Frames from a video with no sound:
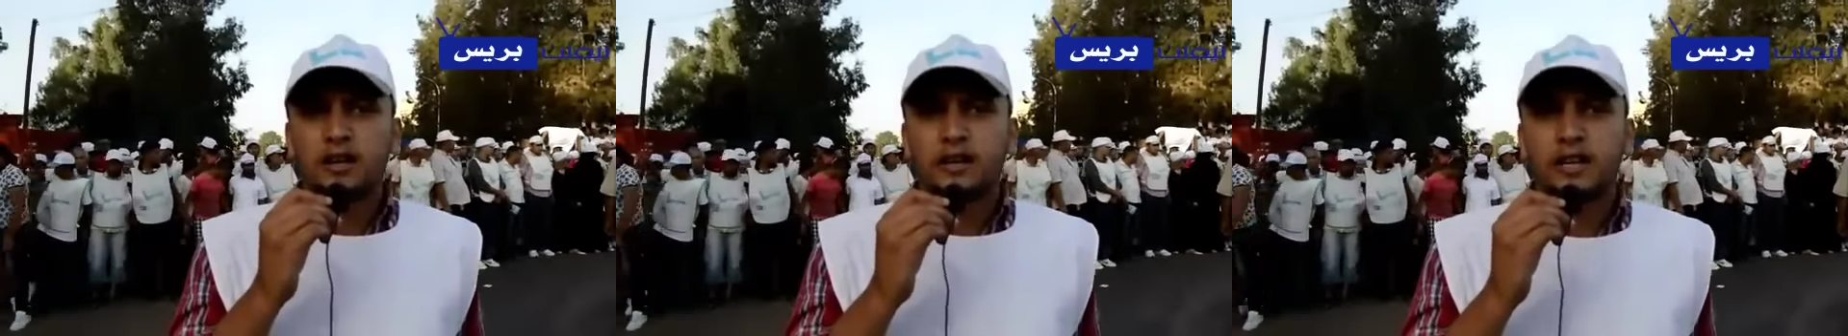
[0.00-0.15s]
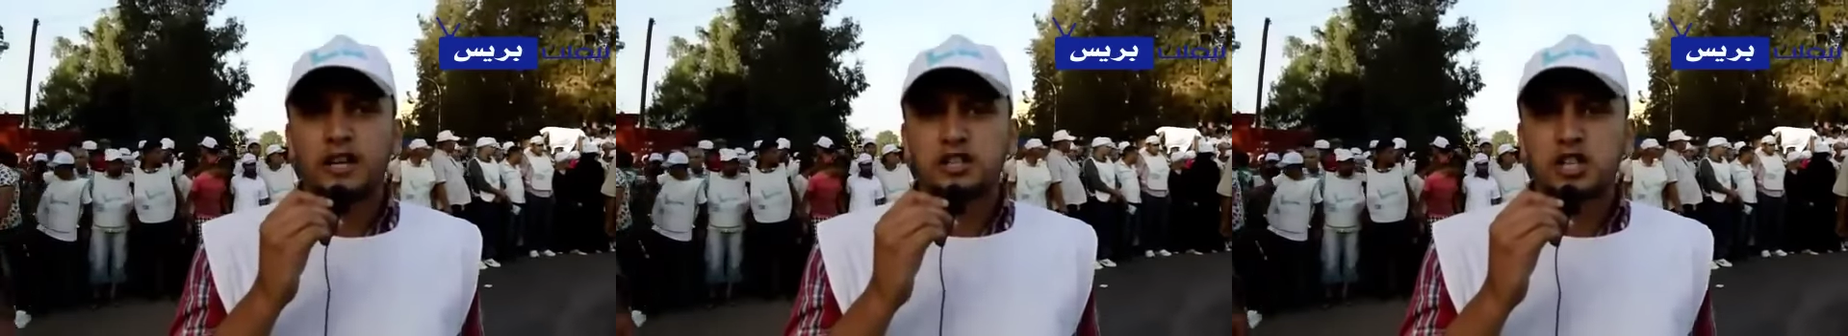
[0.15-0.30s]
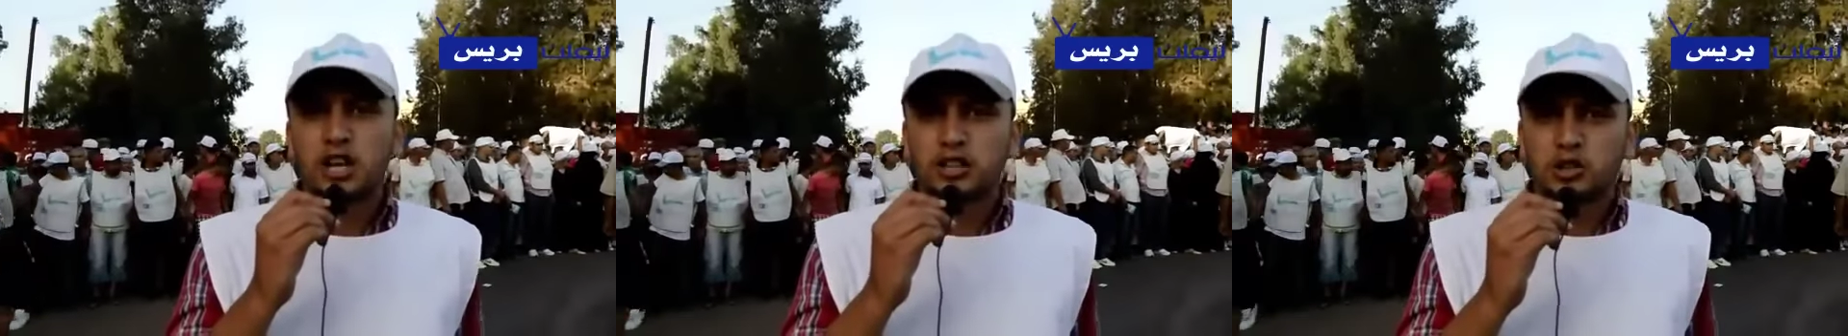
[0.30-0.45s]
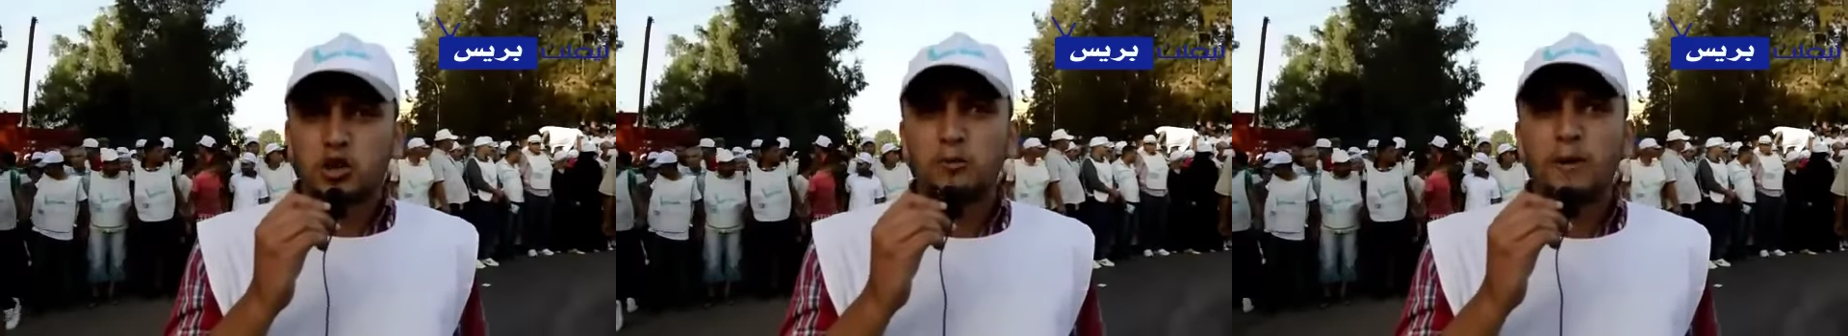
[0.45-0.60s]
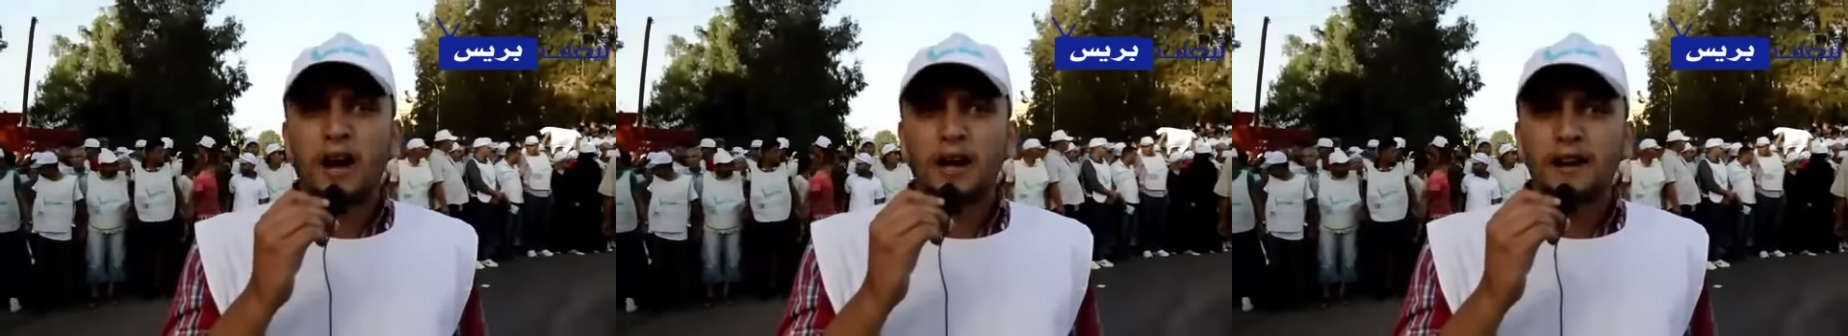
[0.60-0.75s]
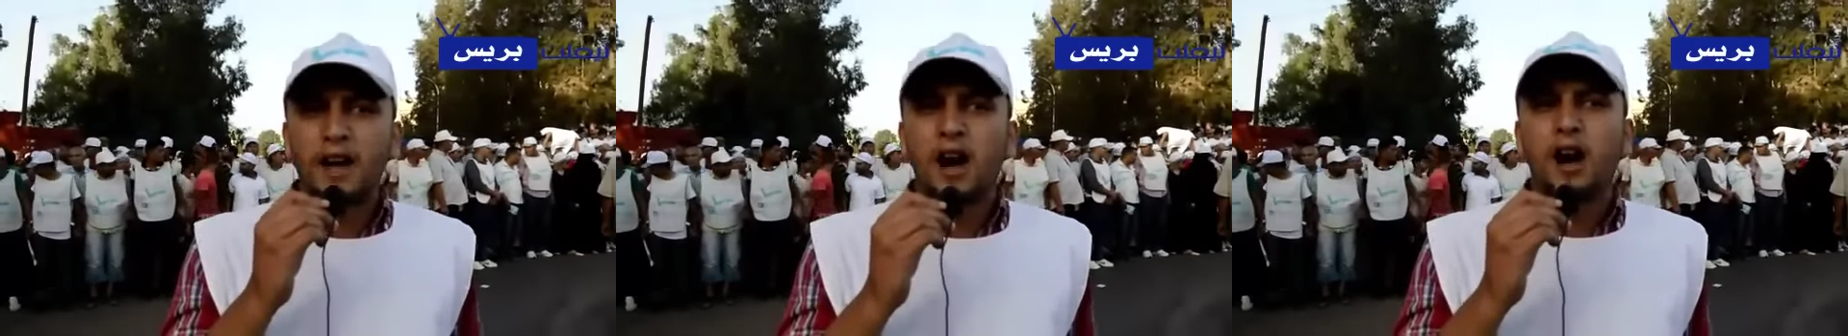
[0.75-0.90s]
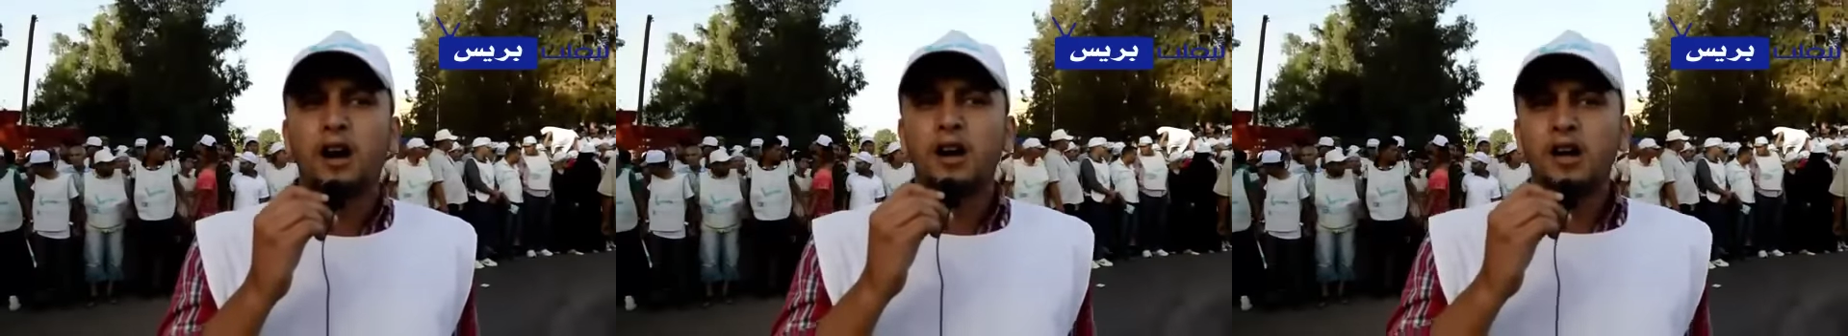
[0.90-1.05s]
كيشاطروا
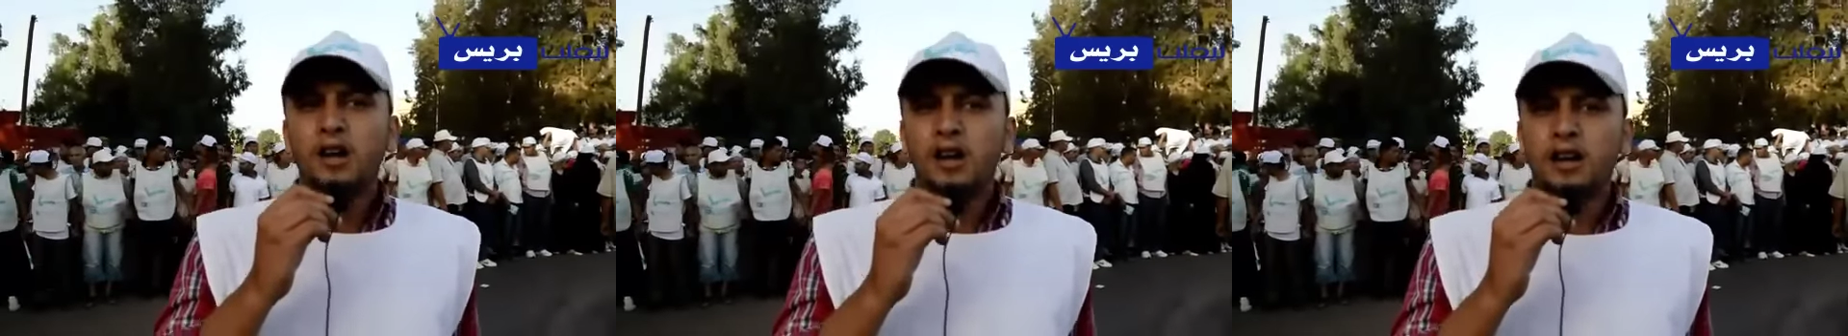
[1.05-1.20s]
معنا